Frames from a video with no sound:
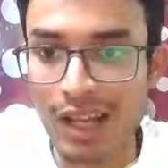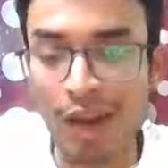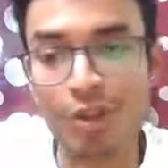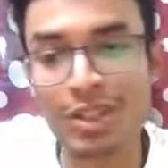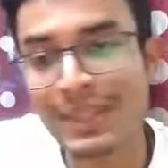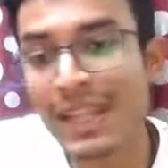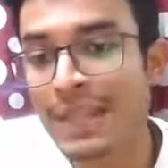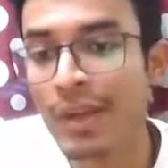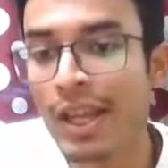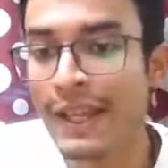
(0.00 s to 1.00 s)
और सबसे लास्ट
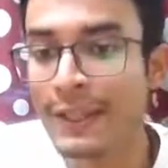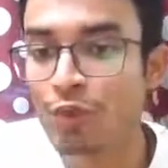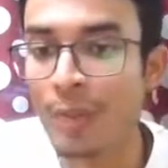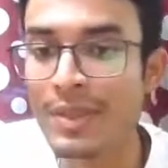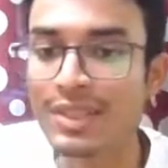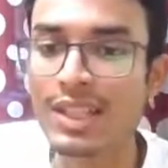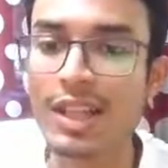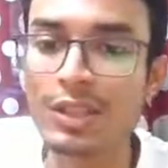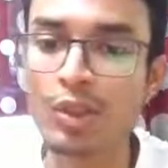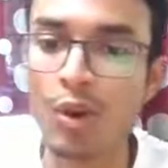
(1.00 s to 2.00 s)
में स्वामी
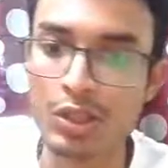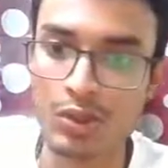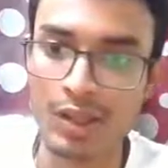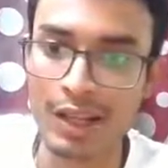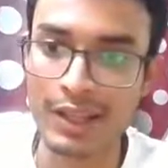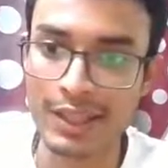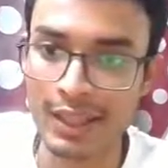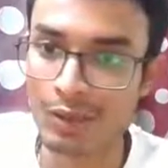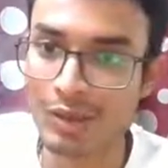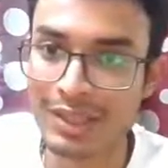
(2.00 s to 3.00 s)
श्रद्धानंद कॉलेज को डालना ठीक है
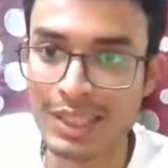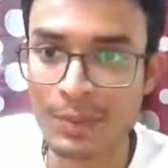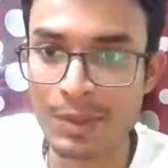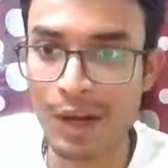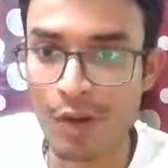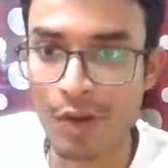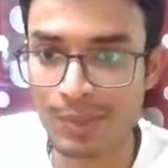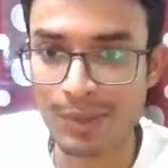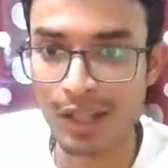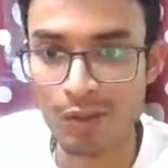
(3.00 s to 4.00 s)
तो इस हिसाब से प्रायोरिटीज
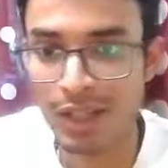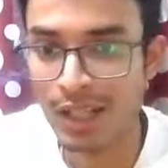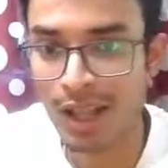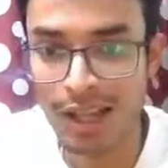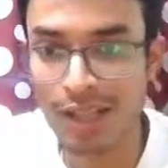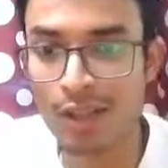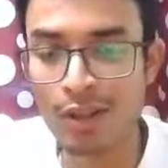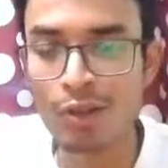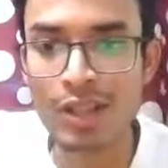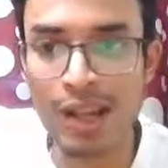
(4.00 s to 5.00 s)
बना लो अलग अलग
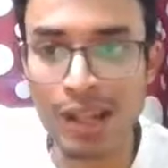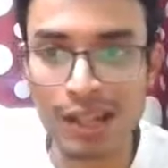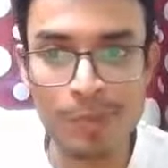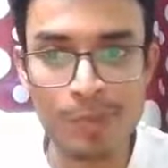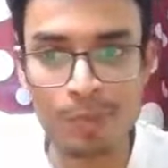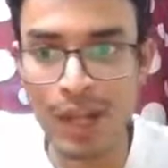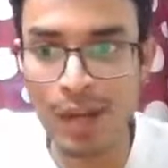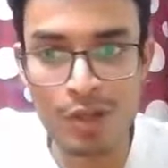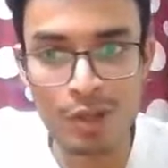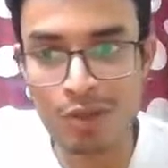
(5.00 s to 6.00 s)
लोग की अलग अलग
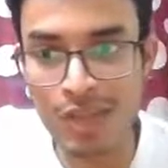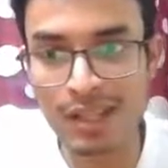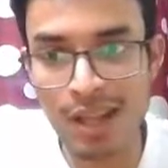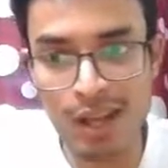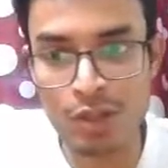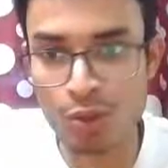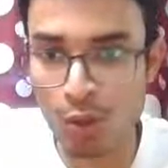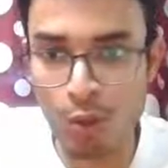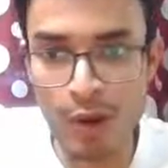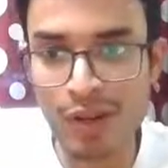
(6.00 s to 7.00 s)
प्रायोरिटी हो जाएगी अगर इसको
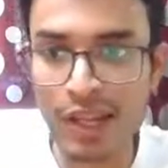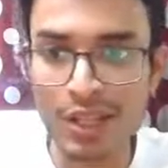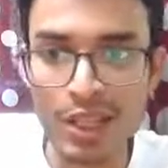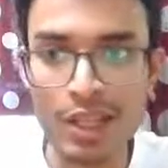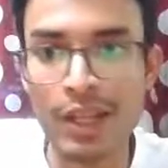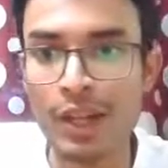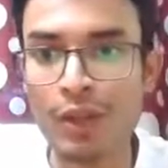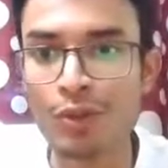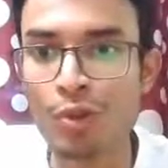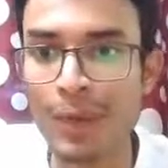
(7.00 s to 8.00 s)
कोएड वगैरह चाहिए
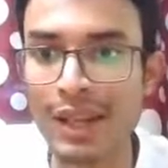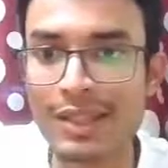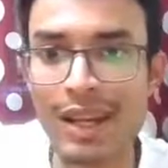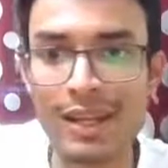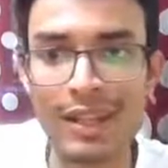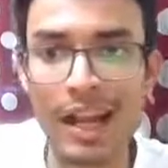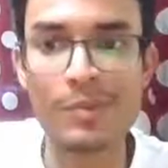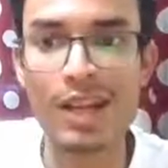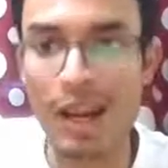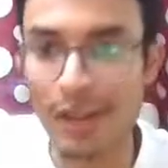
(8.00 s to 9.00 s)
तो वो पहले डाले
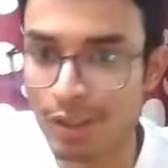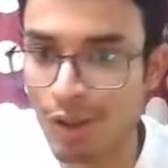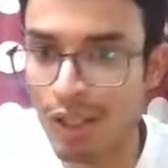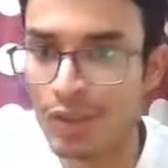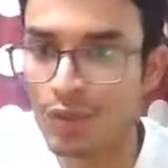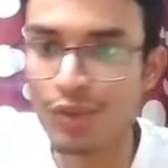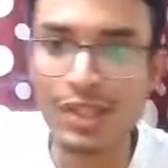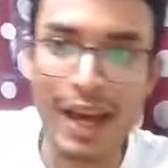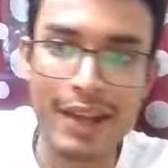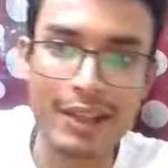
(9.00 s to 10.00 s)
रामलाल आनंद कॉलेज फिर
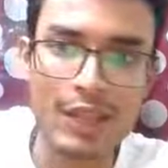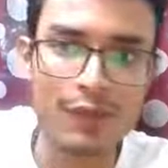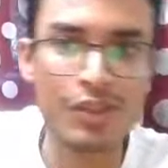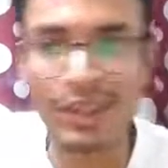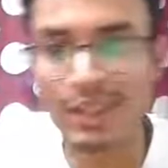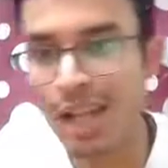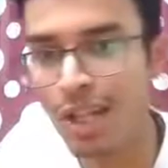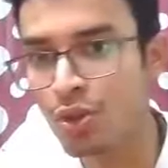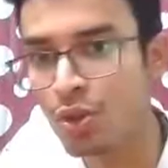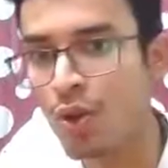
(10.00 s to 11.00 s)
गार्गी फिर शहीद
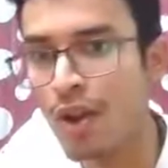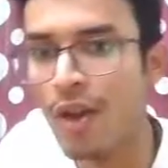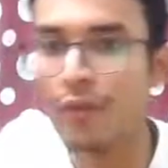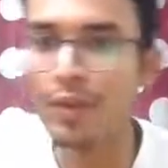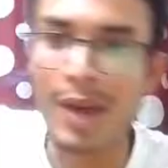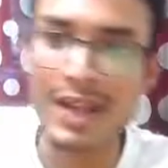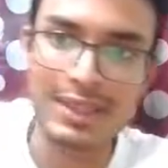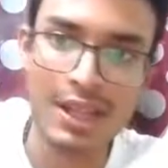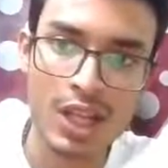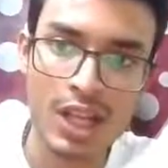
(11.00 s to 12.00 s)
राजगुरु फिर
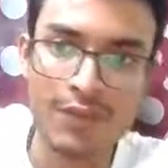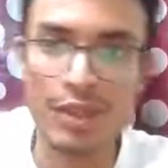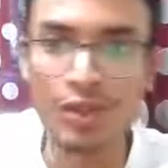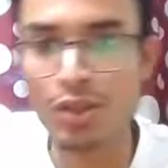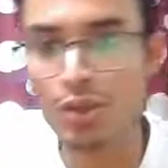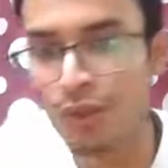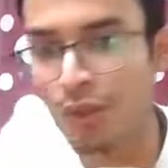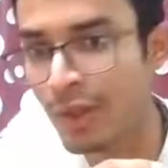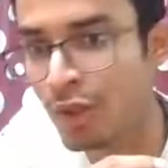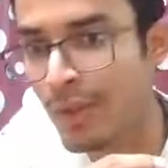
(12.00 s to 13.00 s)
भास्कराचार्य फिर इंस्टीट्यूट ऑफ
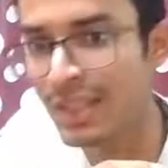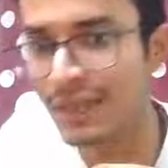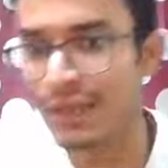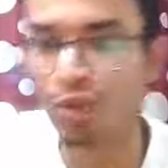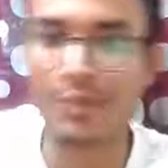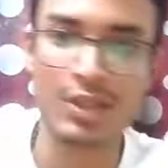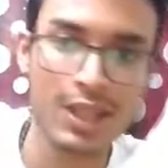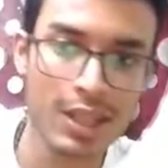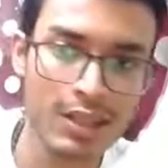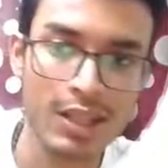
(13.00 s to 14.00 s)
होम इकोनॉमिक्स फिर स्वामी
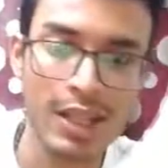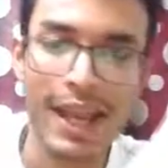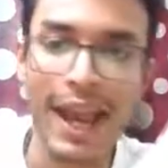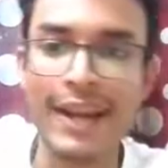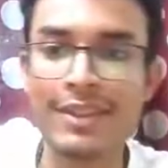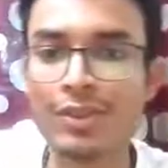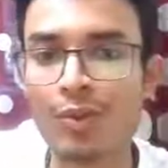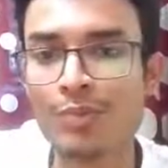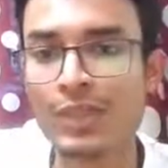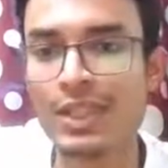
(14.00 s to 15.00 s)
श्रद्धानंद एंड जिसको
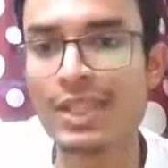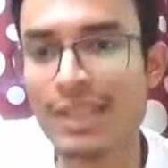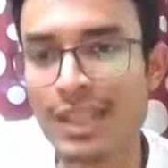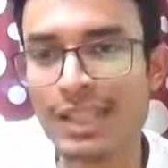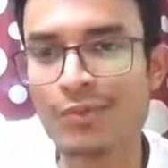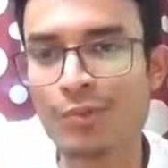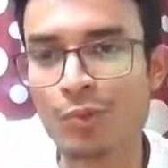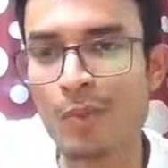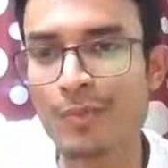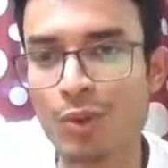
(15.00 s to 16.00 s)
चाहिए कि नहीं
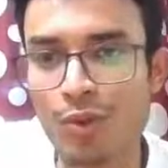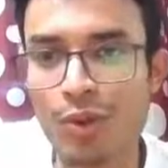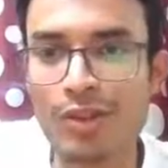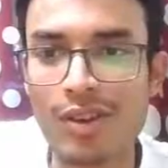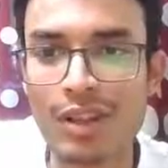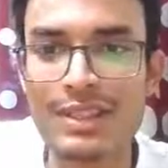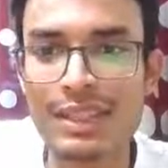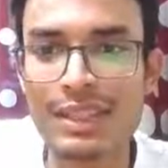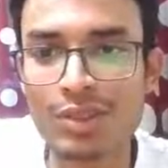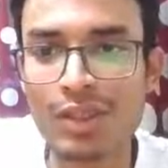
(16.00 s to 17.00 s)
वो कोएड कॉलेज से
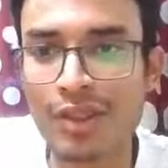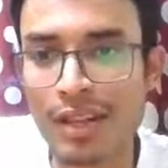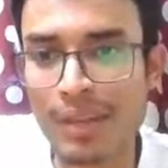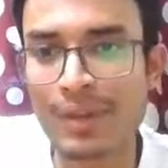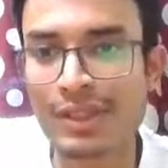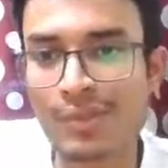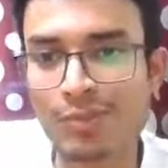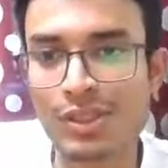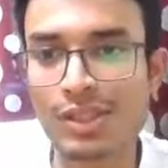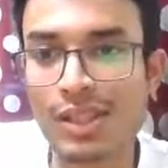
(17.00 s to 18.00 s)
उतना फर्क नहीं पड़ता
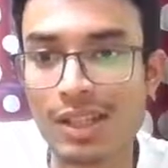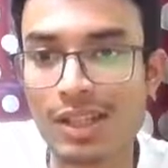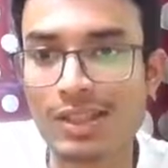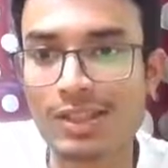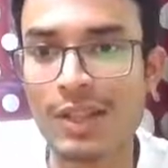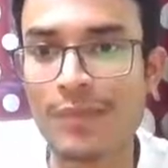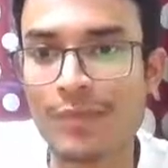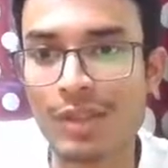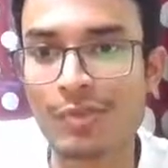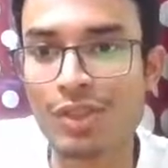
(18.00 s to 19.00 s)
मुझे
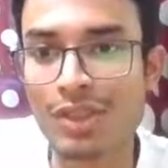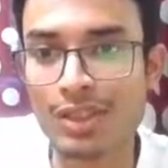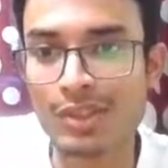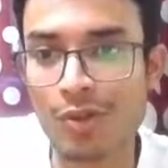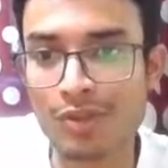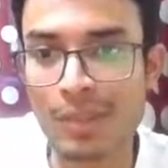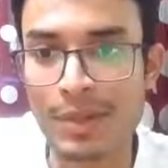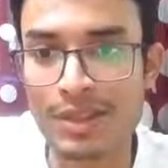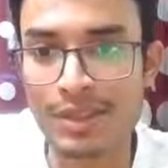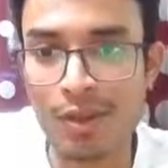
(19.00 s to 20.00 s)
मुझे साउथ
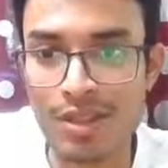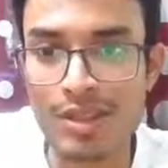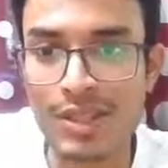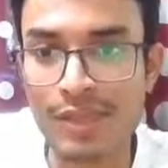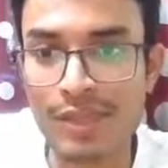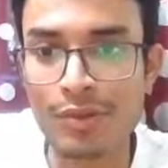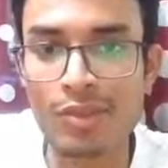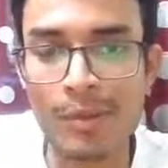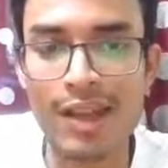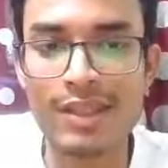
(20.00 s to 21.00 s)
कैंपस के कॉलेज चाहिए फिर
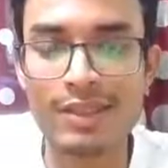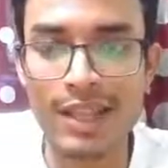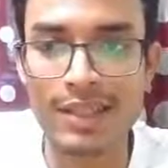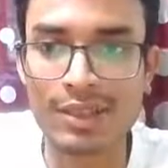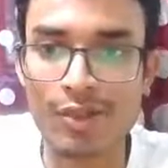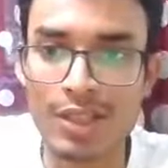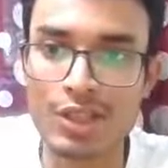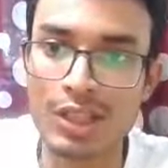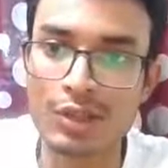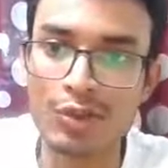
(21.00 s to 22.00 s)
उसके बाद ऐसे कॉलेज
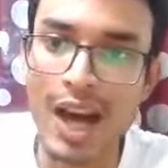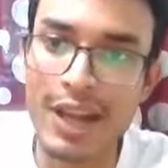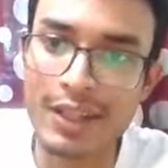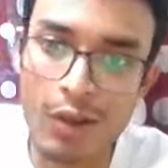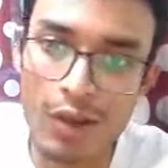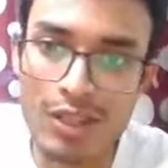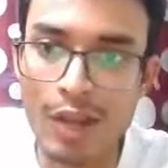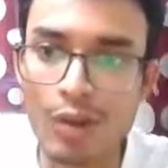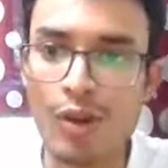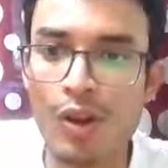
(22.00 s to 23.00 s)
चाहिए तो गार्गी कॉलेज
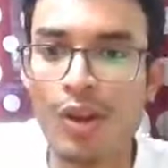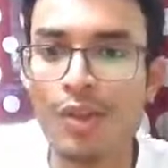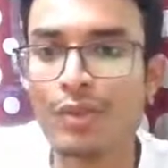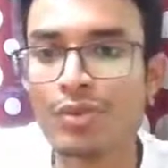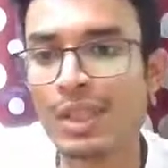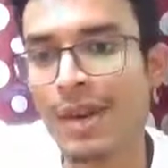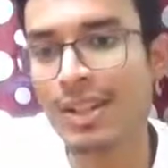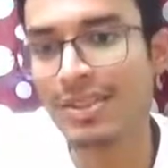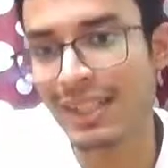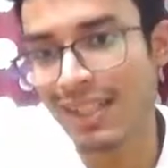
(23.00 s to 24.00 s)
डालो फिर उसके बाद
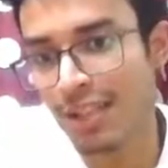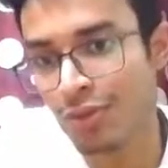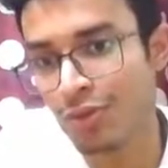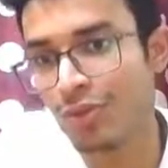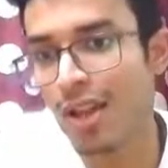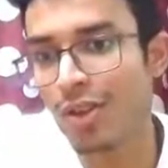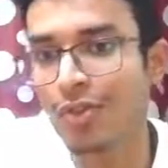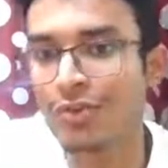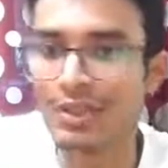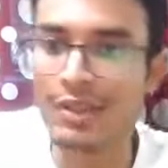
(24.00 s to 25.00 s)
शहीद राजगुरु डालो
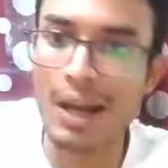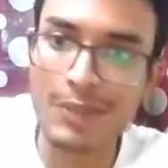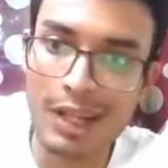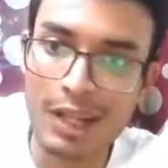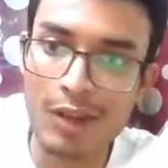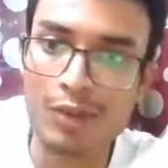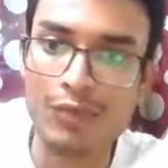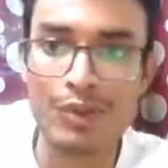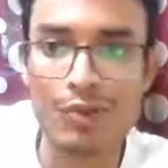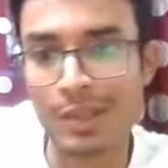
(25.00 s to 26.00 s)
फिर रामलाल डालो
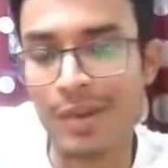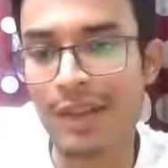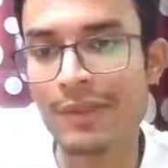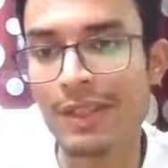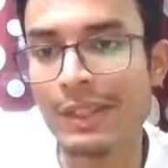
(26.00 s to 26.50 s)
फिर उसके बाद